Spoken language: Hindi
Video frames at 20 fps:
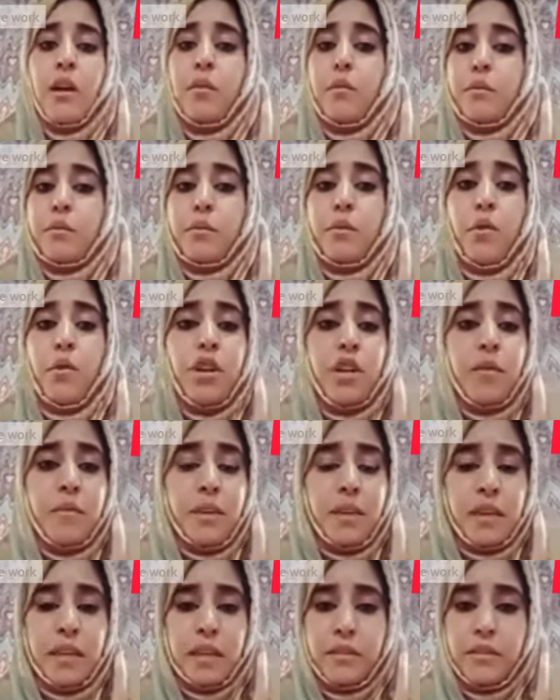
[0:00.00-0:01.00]
कोई भी
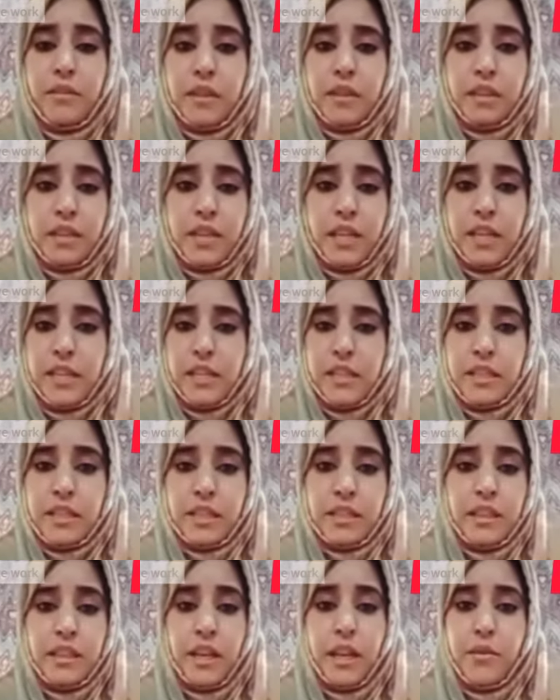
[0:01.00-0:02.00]
कन्वर्ट नहीं कर सकता
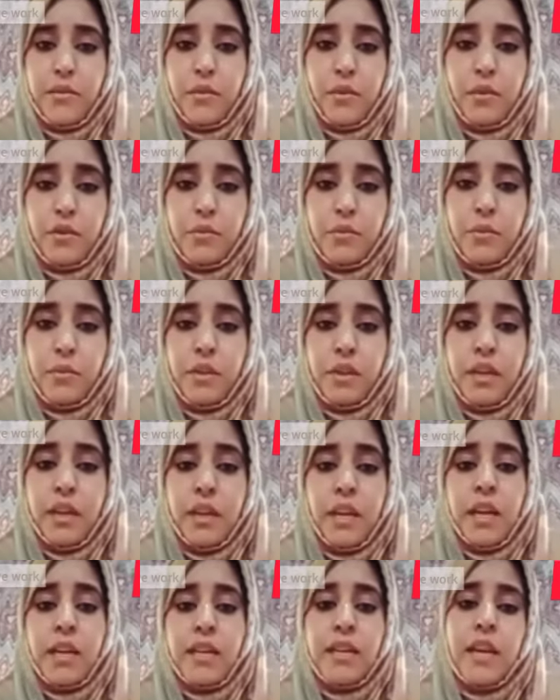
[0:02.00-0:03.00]
है फोर्सफुली
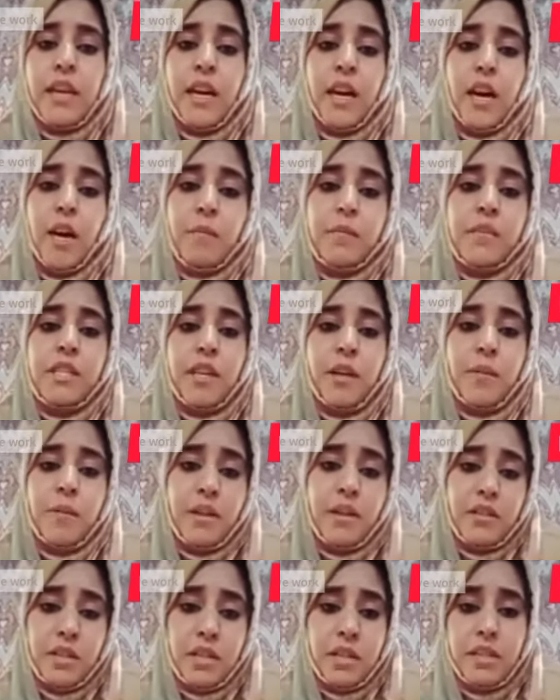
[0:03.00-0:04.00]
यह हम सब
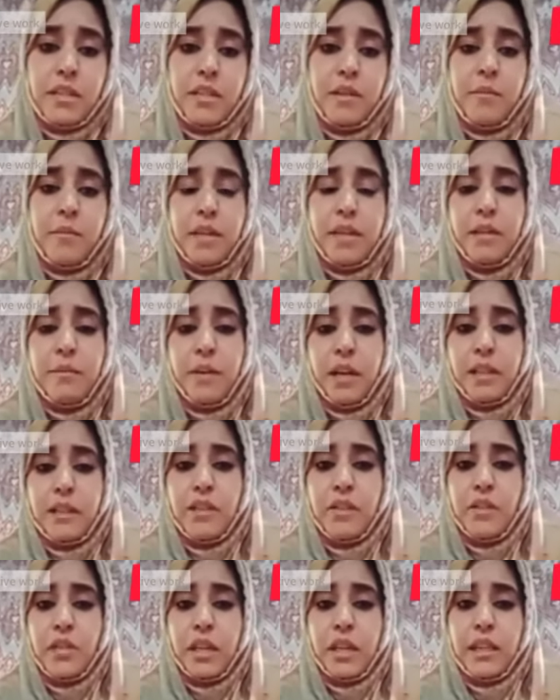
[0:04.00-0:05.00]
अच्छे से भली बात ही
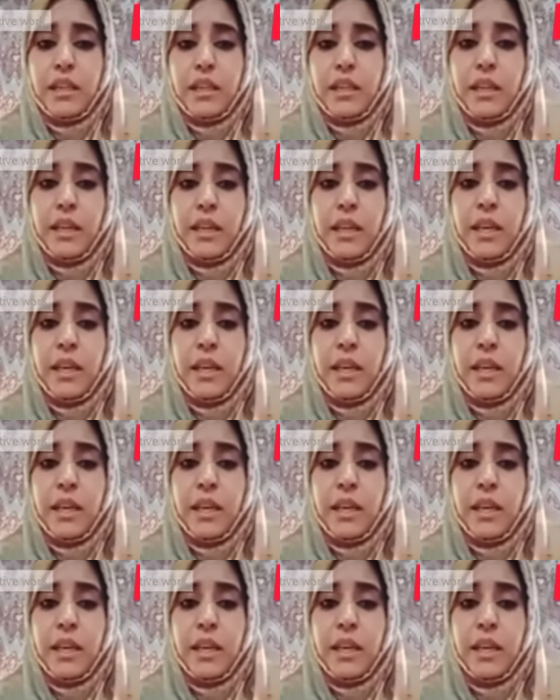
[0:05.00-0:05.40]
जानते हैं